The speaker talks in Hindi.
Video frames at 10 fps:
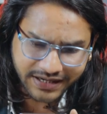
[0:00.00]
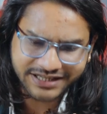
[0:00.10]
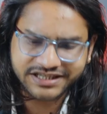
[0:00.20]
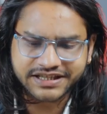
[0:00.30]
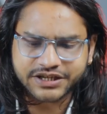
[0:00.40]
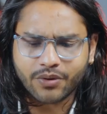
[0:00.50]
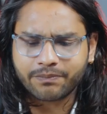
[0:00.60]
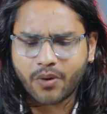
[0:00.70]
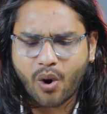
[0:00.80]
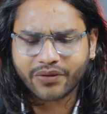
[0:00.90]
कृष्ण जी को
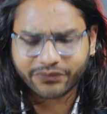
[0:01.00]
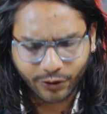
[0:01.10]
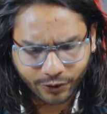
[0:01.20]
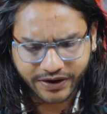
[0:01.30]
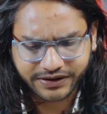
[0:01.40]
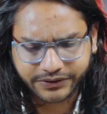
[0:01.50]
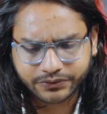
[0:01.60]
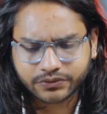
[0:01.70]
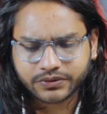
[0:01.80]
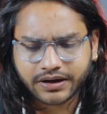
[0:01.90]
बहुत फॉलो करती
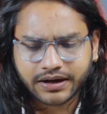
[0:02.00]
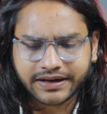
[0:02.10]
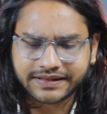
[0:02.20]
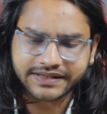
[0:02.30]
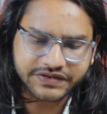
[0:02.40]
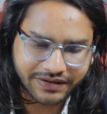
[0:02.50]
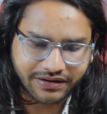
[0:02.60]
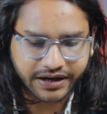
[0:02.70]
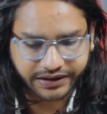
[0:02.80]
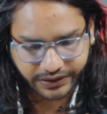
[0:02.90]
हूँ नित्य
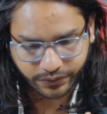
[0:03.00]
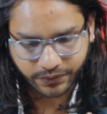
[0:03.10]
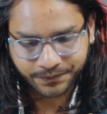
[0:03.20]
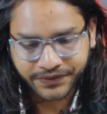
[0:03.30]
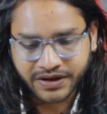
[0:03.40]
सेवा करती हूँ